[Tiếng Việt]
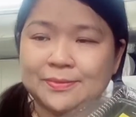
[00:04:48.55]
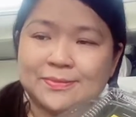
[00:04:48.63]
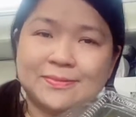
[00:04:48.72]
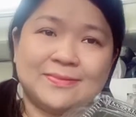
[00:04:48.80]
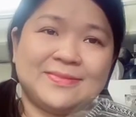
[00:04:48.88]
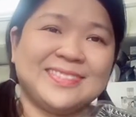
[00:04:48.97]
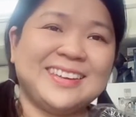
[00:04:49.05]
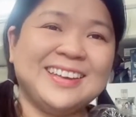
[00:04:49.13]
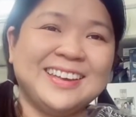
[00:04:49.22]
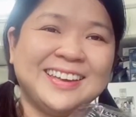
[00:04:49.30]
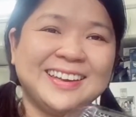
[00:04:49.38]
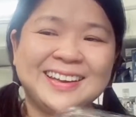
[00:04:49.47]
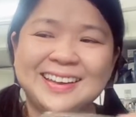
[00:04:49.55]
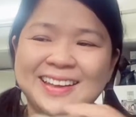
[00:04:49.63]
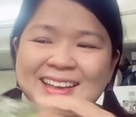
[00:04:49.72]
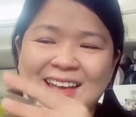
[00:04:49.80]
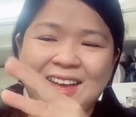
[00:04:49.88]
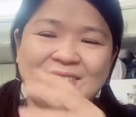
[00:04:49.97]
ừ,
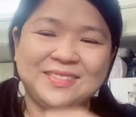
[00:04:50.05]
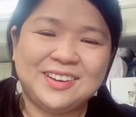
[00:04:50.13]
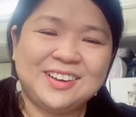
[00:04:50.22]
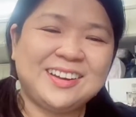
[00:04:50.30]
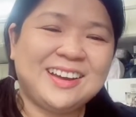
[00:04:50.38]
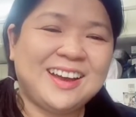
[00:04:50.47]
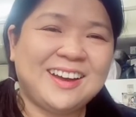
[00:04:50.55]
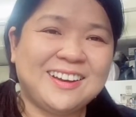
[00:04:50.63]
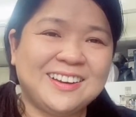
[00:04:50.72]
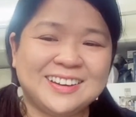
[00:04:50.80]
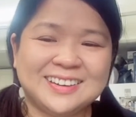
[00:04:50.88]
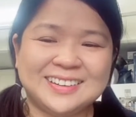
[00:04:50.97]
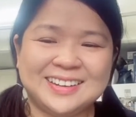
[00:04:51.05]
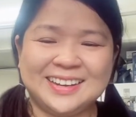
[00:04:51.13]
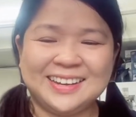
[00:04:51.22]
không có ngon